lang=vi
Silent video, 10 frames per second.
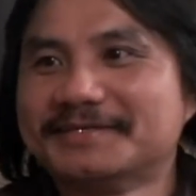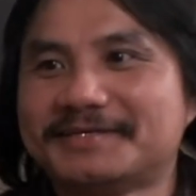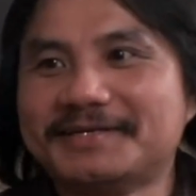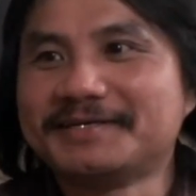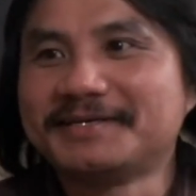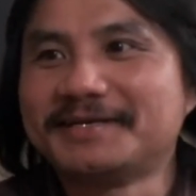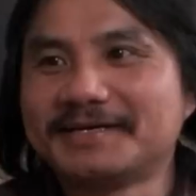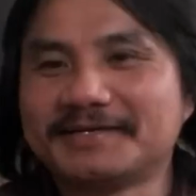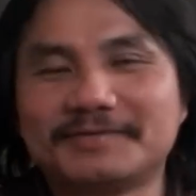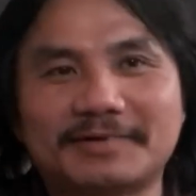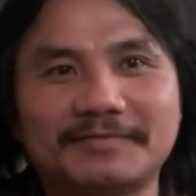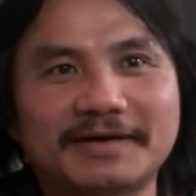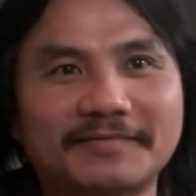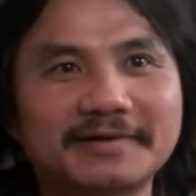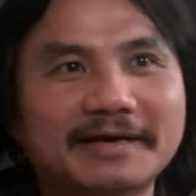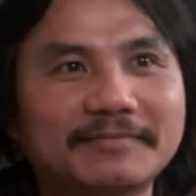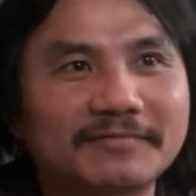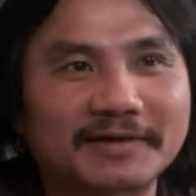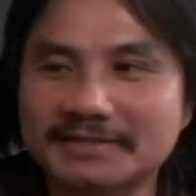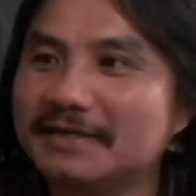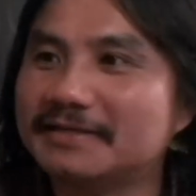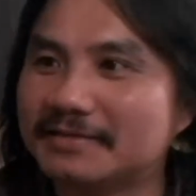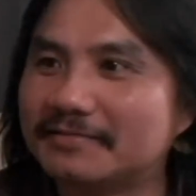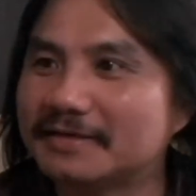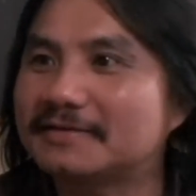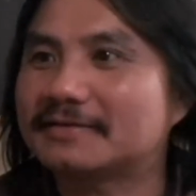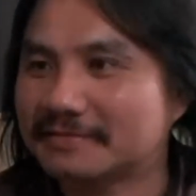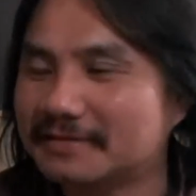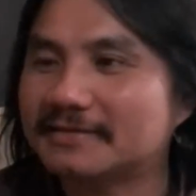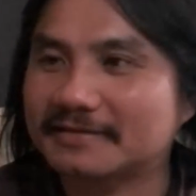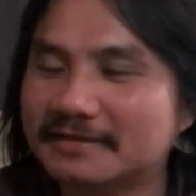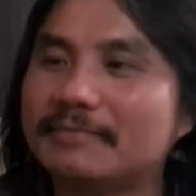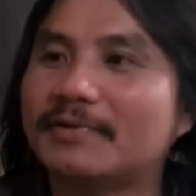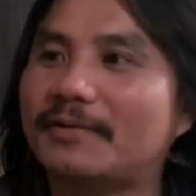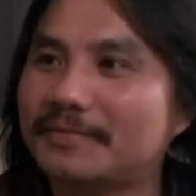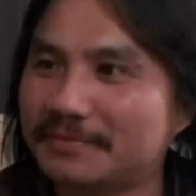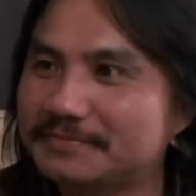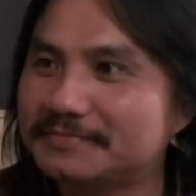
thiên nhiên, nhưng mà về vấn đề mà vật chất thì tôi nghĩ kham khổ,